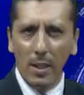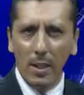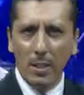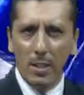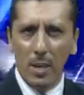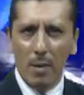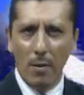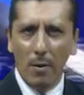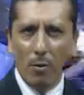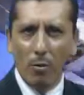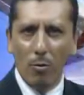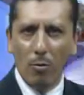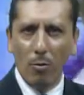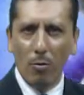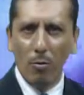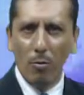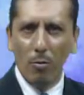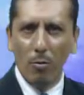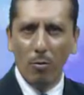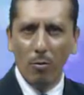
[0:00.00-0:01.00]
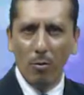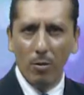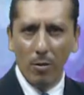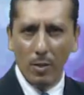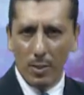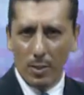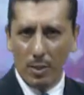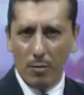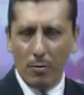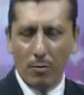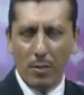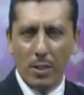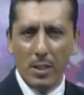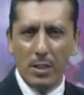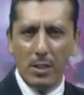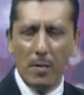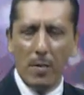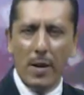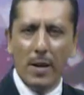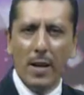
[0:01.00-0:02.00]
sábado, este fin
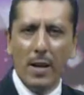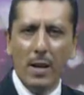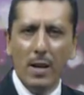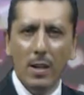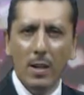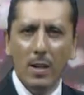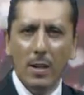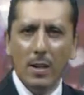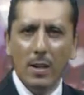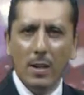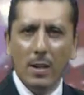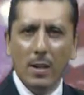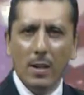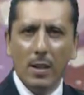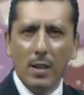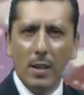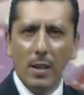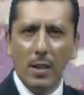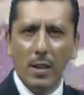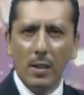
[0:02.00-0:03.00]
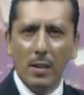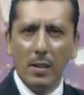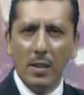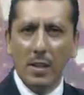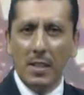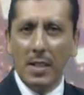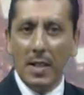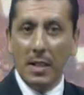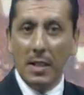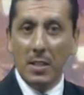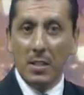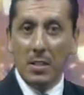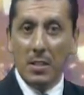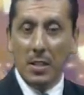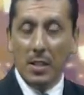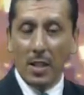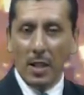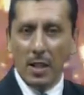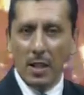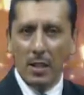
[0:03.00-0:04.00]
de semana, eh,
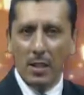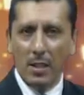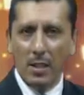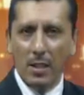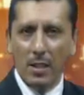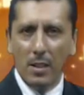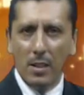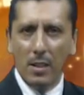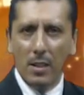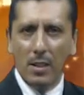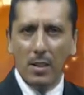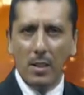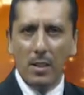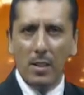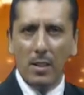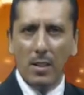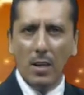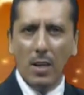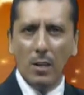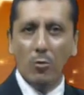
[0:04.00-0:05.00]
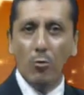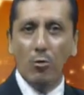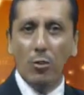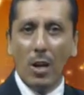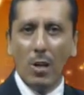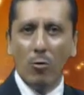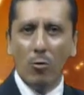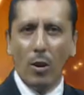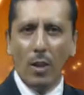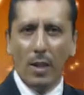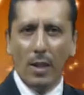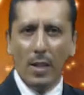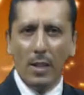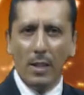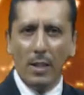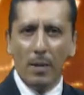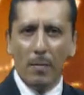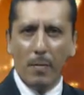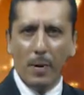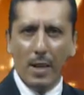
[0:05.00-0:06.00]
enardecida, y asusando a la
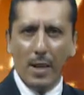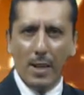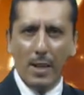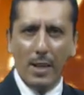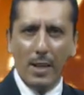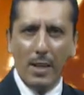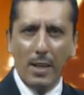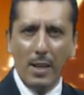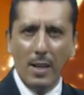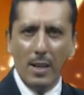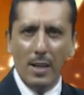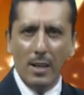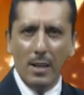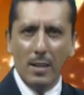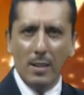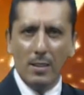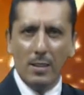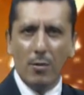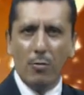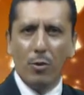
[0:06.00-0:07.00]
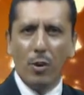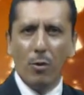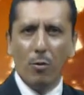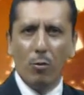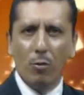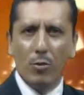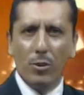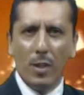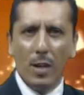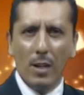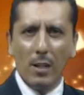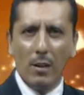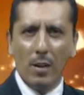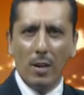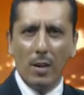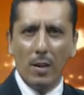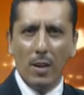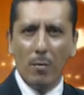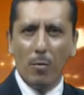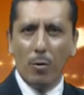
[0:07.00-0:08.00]
gente para que se fueran contra
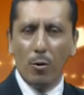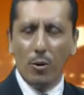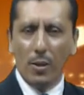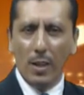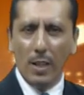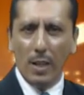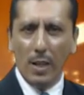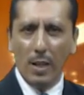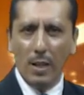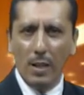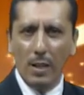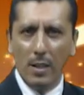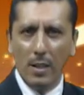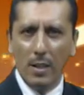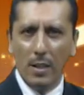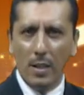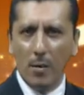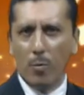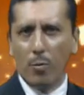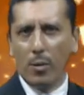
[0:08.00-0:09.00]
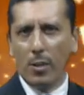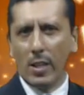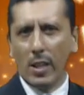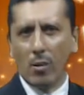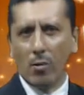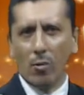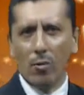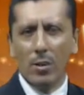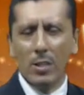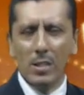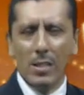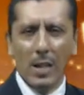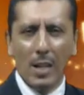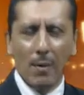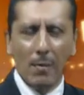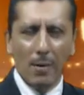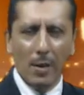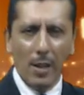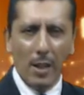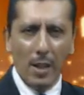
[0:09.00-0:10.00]
la reportera, que porque no dice
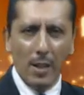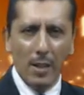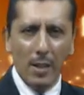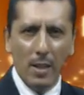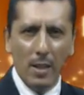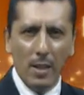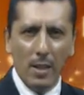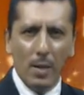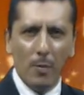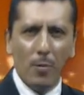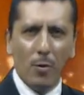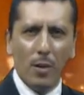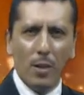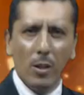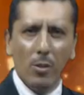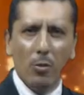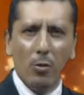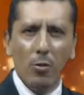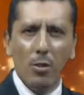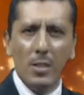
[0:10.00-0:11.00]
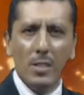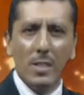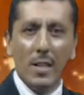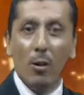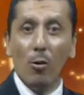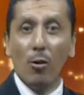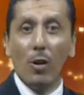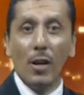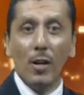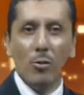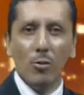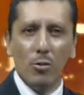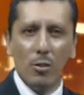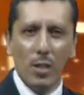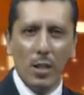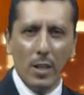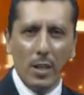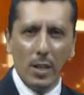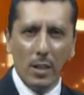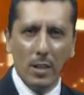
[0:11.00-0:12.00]
la verdad, que porque no dice lo que ellos
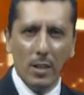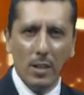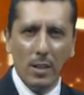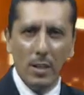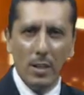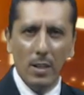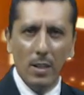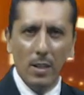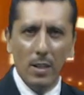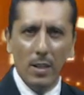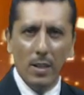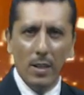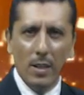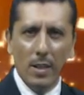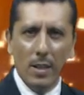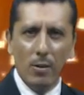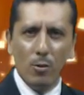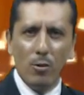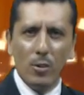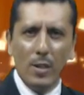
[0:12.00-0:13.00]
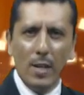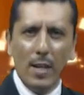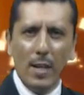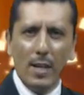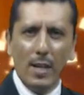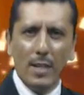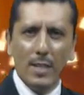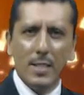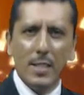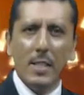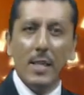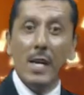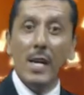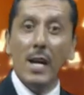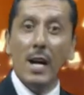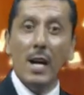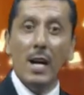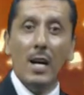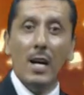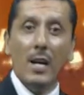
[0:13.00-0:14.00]
quieren. Ellos quieren que se
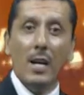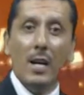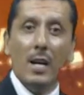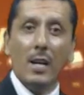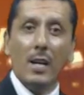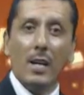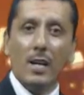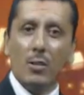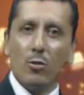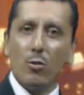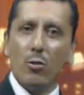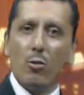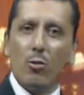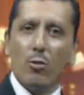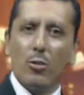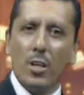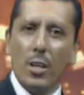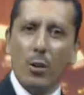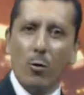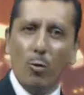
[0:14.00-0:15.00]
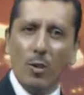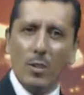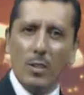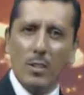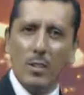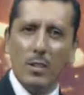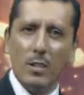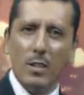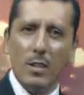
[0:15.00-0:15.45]
diga que son los héroes.